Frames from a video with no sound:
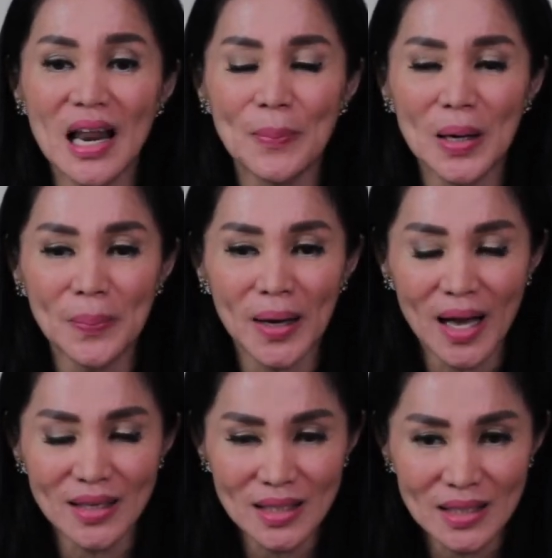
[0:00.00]
delapan
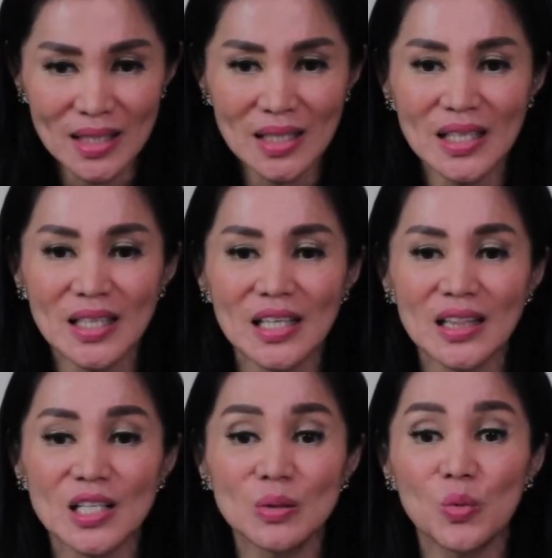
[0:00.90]
pekan ini
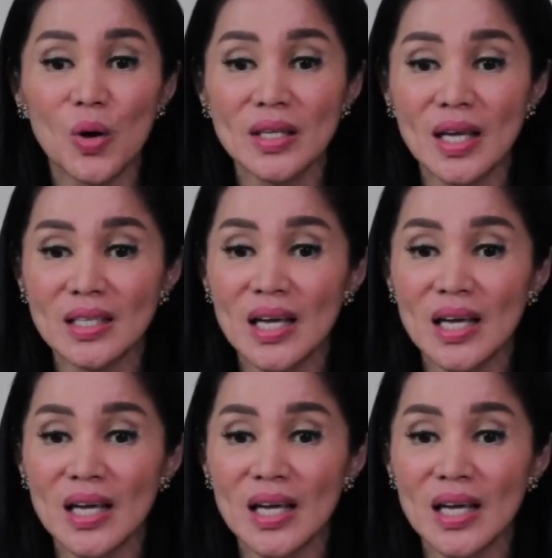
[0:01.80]
kita semuanya